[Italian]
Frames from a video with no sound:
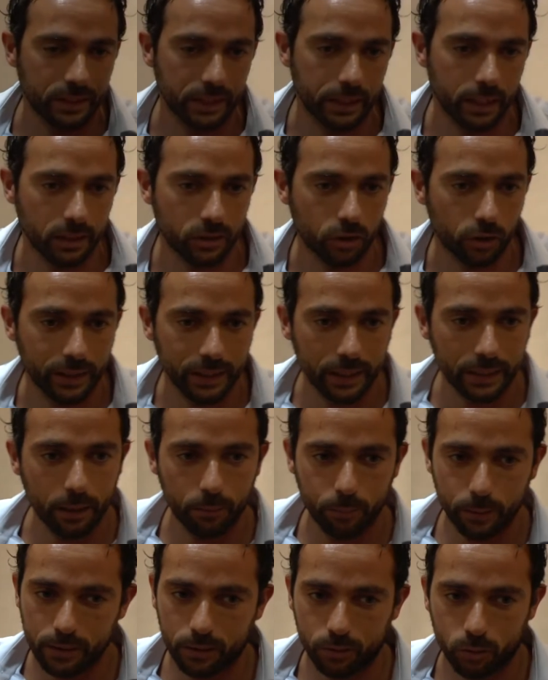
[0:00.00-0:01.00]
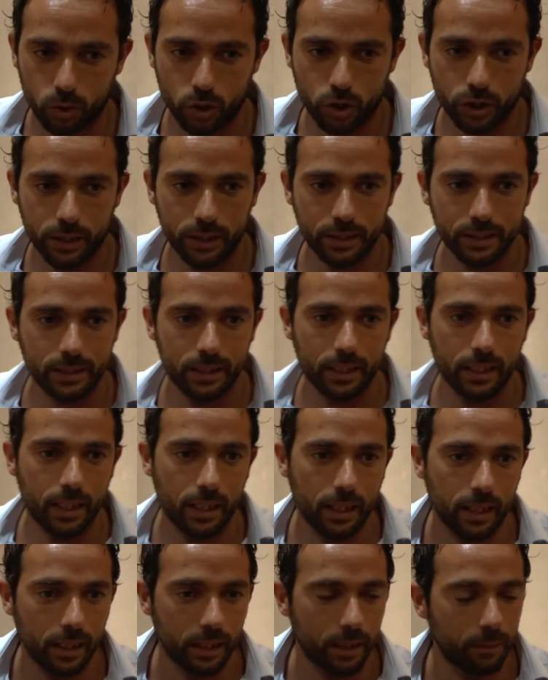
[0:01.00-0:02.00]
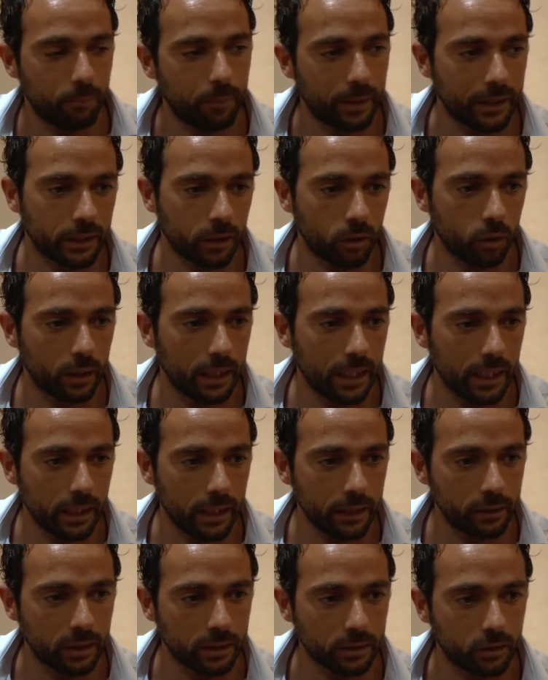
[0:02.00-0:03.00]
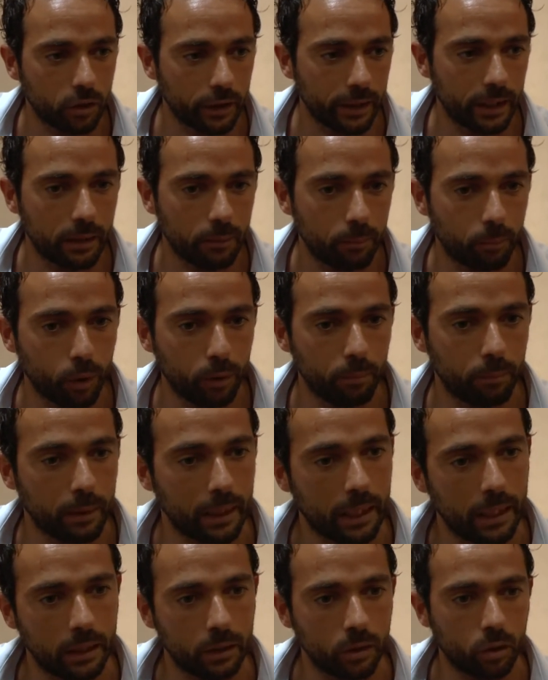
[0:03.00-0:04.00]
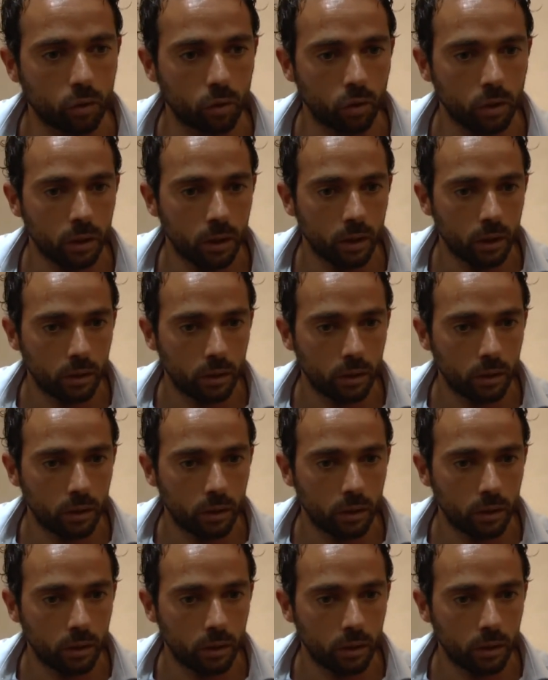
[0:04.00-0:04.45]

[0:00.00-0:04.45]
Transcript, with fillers: La storia del Cambio Sant'Olcese è particolare, è una storia poi peraltro